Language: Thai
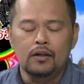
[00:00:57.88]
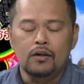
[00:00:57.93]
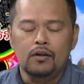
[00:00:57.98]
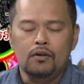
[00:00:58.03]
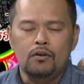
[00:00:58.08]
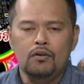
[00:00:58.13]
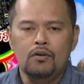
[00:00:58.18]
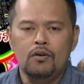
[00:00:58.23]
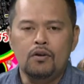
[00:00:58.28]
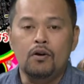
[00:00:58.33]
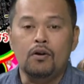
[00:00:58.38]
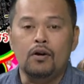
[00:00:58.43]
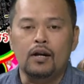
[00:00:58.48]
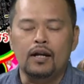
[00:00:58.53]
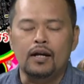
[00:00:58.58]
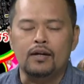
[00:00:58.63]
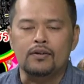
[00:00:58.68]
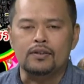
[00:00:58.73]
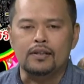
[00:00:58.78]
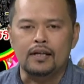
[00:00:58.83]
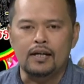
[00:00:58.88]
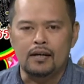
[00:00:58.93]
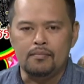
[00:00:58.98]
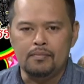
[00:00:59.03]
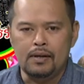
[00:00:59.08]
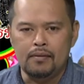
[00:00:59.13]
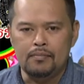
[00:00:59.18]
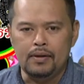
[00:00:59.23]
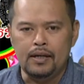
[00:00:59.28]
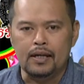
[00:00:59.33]
โอ้แล้วเท
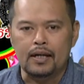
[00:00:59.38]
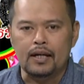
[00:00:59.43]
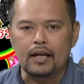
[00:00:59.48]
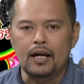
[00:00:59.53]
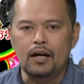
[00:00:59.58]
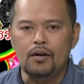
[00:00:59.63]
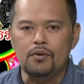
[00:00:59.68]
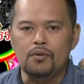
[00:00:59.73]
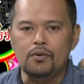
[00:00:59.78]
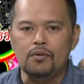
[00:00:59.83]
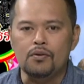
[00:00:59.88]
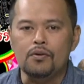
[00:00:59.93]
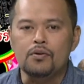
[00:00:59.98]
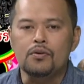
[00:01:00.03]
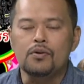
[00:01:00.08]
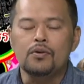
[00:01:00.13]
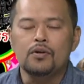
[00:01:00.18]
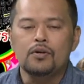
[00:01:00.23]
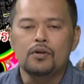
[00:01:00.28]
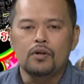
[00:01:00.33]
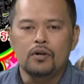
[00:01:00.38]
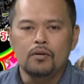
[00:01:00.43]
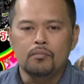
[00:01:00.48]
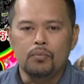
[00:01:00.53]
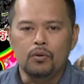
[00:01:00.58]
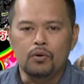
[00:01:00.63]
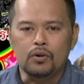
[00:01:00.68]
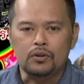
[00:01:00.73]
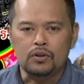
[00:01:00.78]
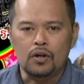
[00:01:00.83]
ไม่มีเคล้า
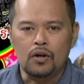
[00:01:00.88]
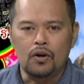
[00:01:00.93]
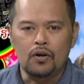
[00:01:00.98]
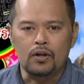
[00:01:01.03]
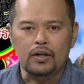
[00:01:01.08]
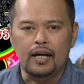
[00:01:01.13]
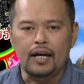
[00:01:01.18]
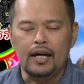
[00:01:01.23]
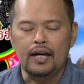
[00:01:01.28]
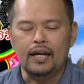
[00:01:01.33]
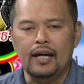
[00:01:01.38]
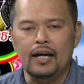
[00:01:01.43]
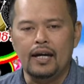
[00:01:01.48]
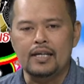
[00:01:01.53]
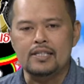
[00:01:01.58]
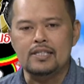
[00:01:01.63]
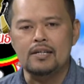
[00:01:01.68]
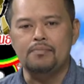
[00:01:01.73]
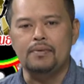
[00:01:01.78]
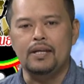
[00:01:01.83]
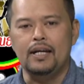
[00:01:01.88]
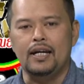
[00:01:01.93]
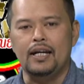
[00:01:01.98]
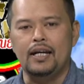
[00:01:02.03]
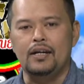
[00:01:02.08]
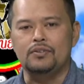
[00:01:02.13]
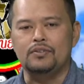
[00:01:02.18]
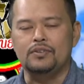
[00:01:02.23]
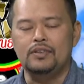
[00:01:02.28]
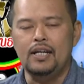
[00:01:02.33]
พูดทองแดงงสำเนียง
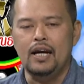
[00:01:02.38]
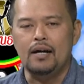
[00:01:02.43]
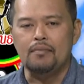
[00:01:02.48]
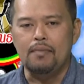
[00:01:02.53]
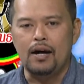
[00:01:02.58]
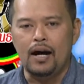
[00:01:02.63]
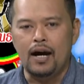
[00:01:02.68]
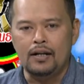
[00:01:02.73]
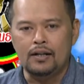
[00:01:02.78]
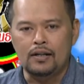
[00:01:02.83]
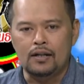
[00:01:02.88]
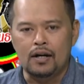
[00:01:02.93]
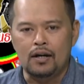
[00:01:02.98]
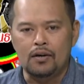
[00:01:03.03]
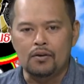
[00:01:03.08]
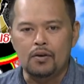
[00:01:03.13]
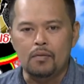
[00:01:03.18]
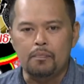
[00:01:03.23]
แล้วเสียงบ้านเรา